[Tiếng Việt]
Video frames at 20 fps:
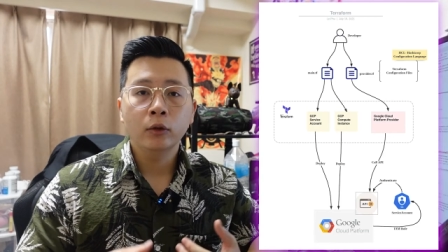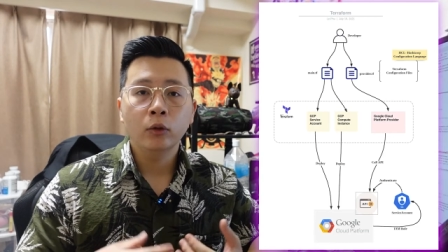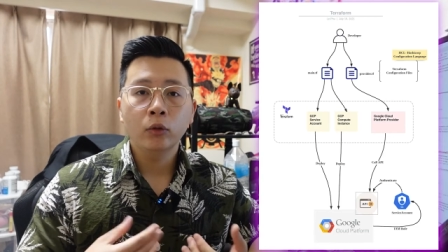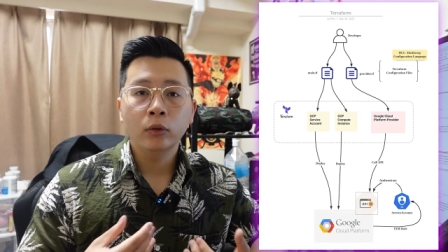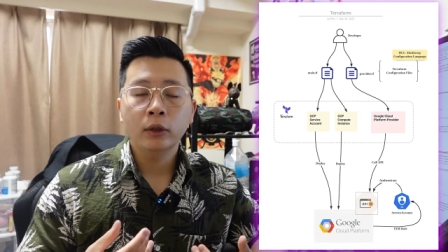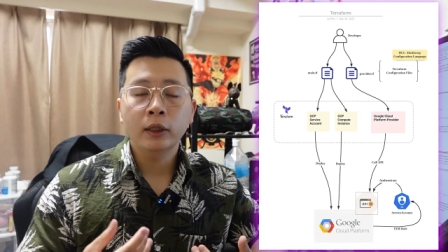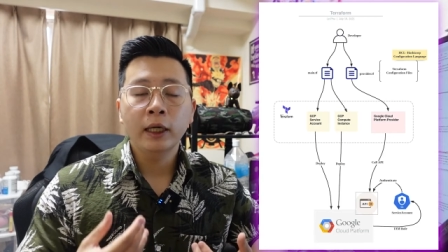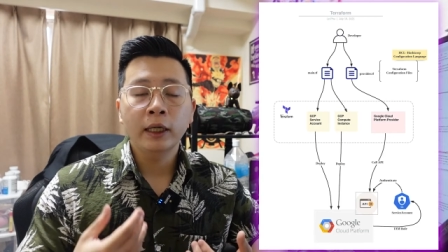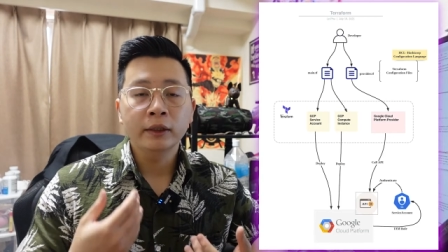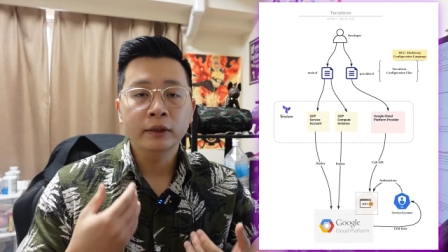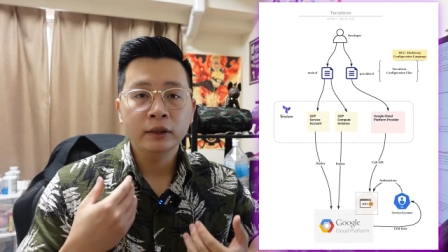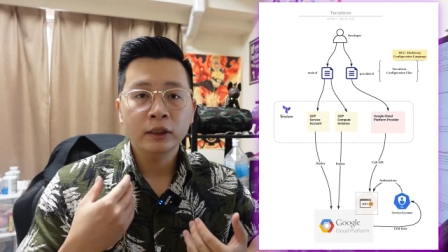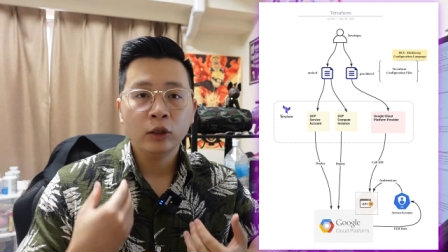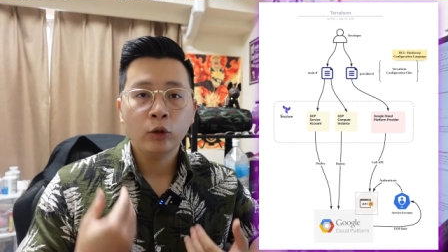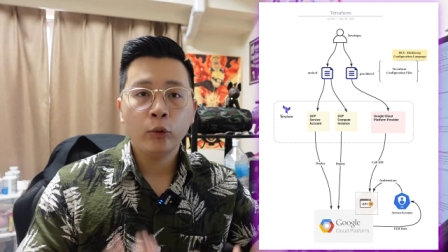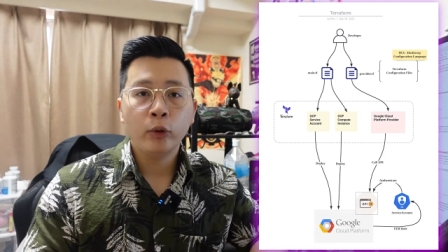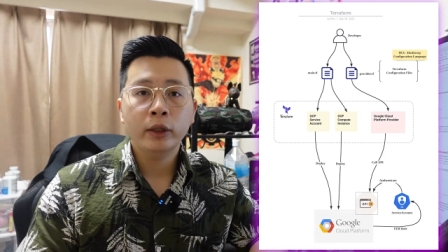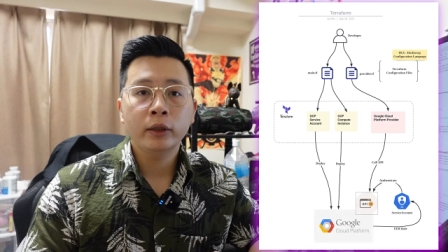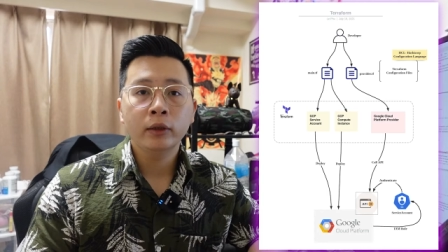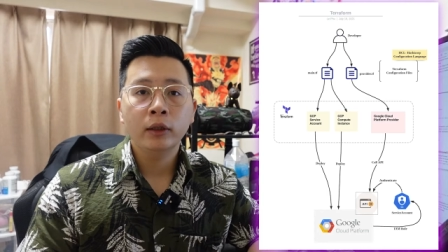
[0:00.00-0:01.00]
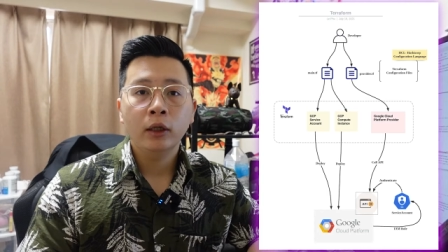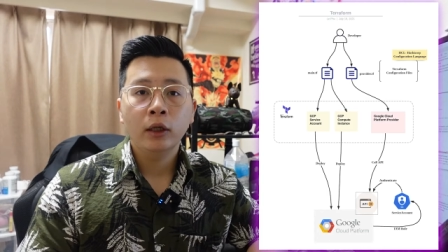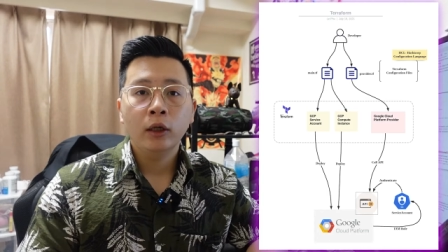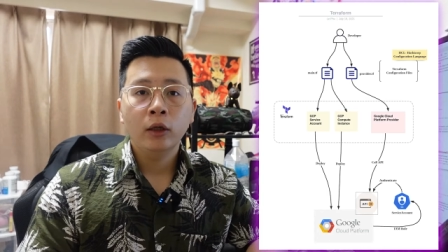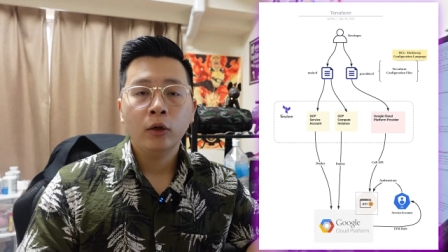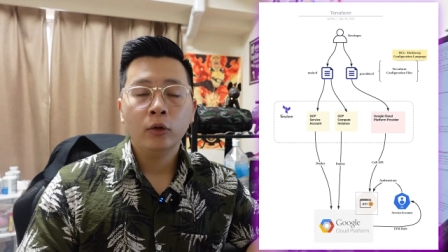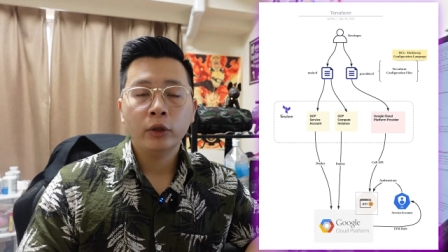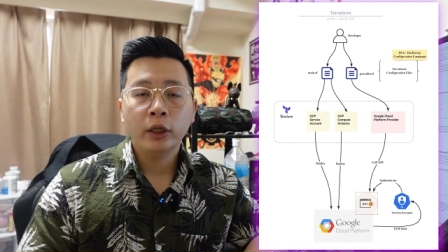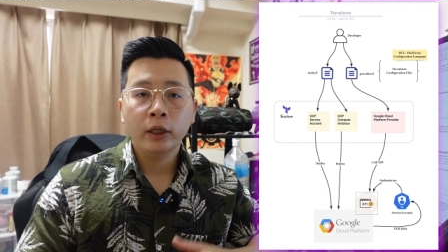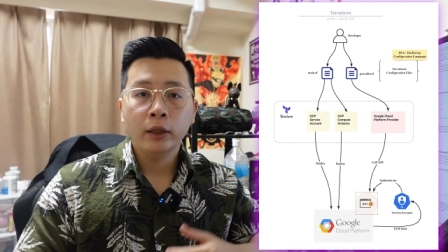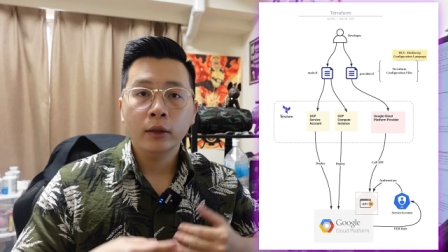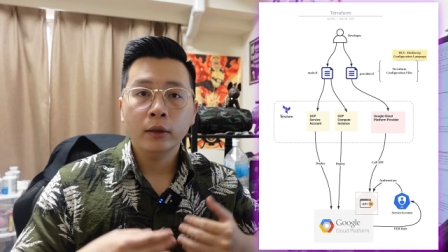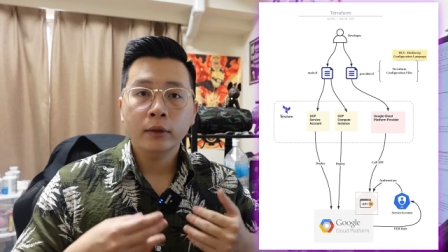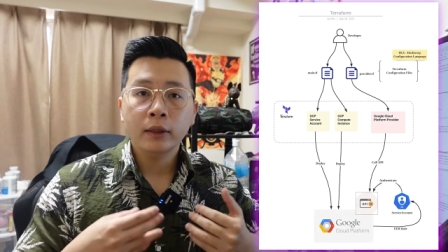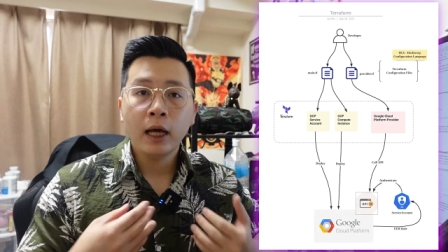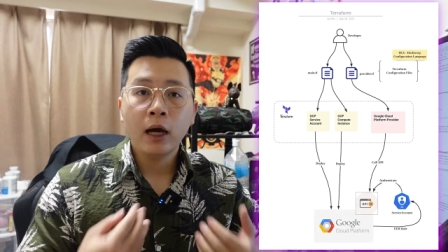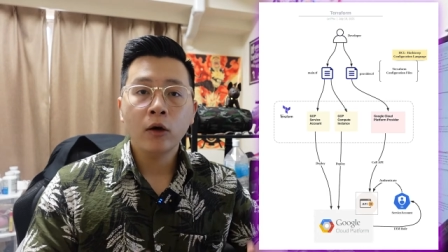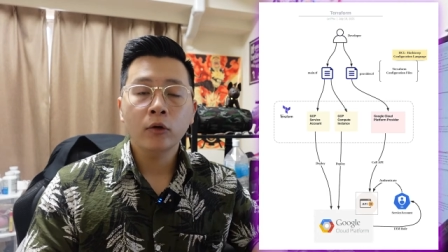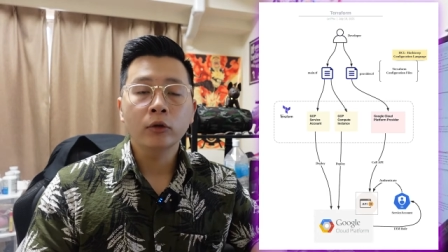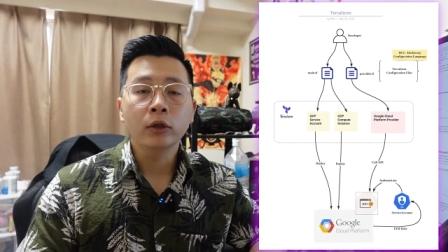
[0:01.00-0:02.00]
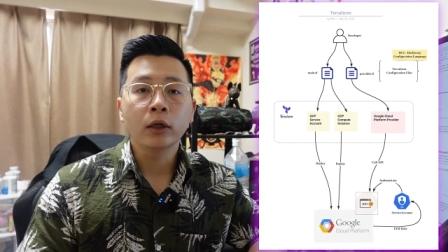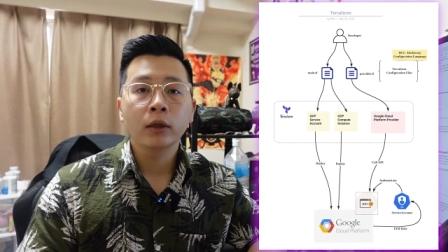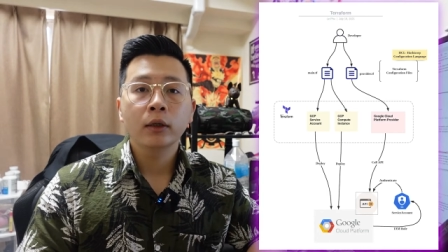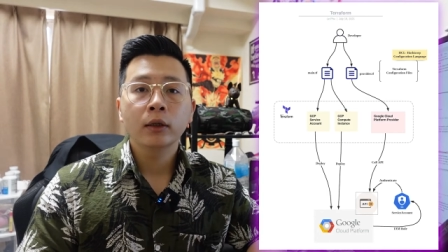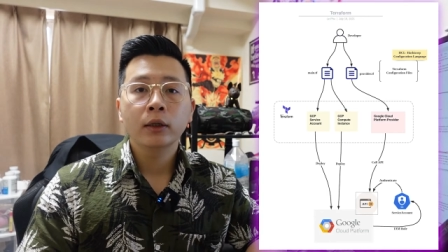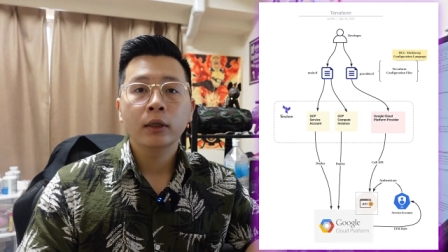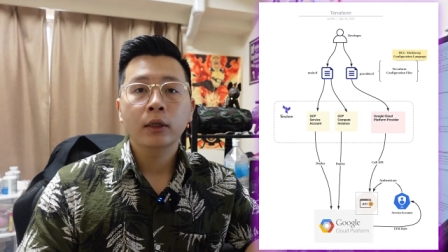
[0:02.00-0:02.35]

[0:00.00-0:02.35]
cũng gắn cái quyền có thể tạo được